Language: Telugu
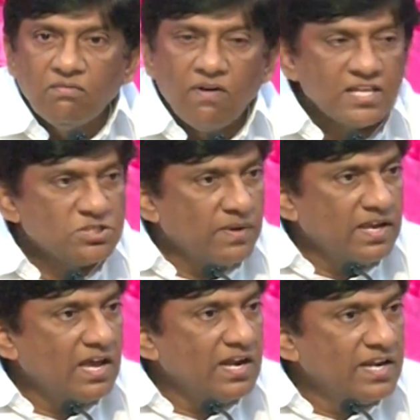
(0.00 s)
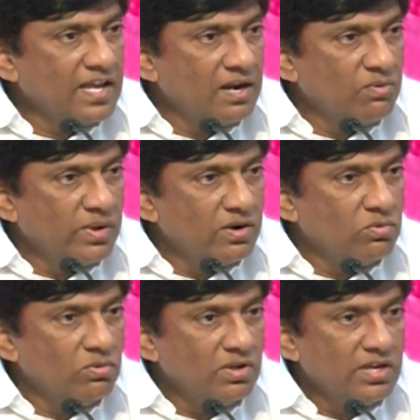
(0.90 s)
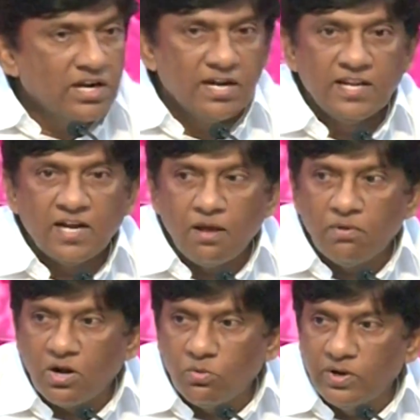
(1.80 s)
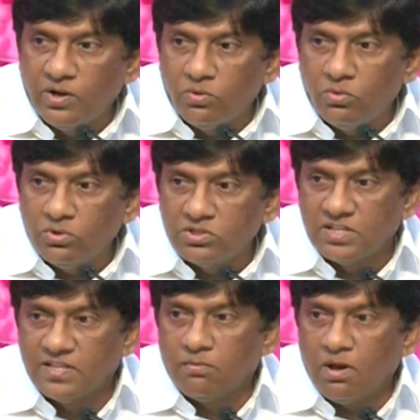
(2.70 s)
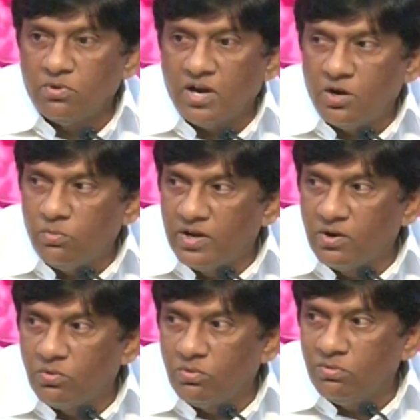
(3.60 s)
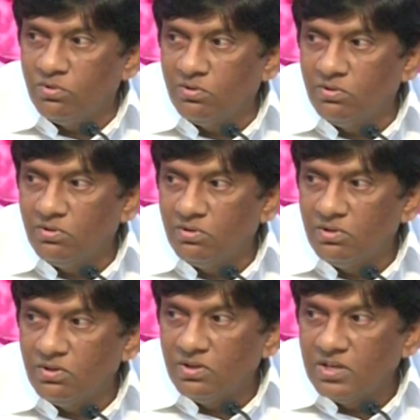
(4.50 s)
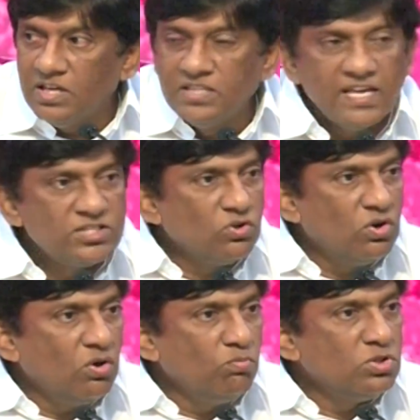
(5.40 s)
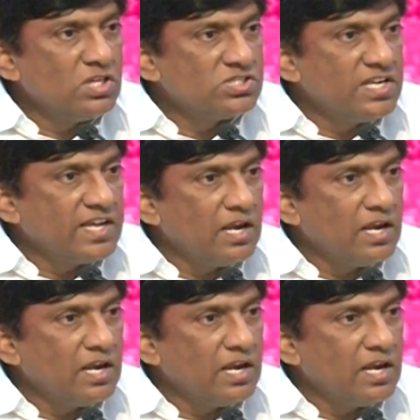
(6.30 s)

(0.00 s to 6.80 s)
వాజ్పేయి గారు ఎన్నికలకు పోయినరు ఎన్టీ రామారావు వేయండు చంద్రబాబు నాయుడు వేయండు ఈ దేశంలో ముందస్తు